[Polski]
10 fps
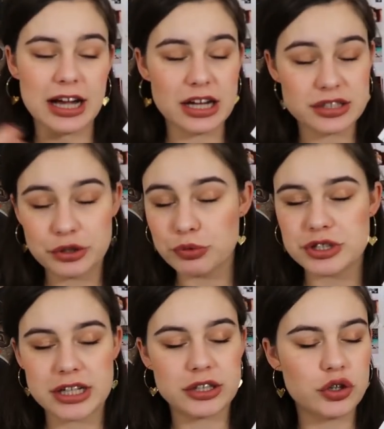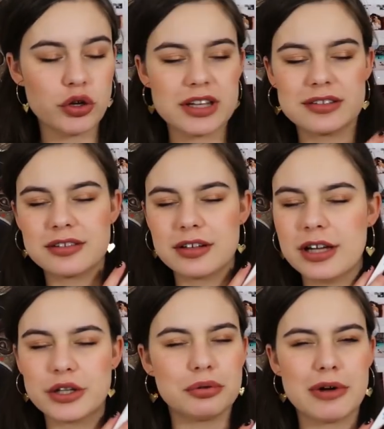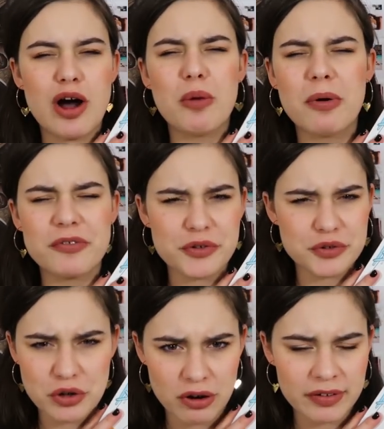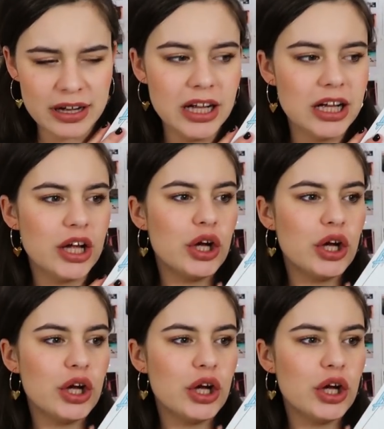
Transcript: każdy uczeń to jest lektura obowiązkowa,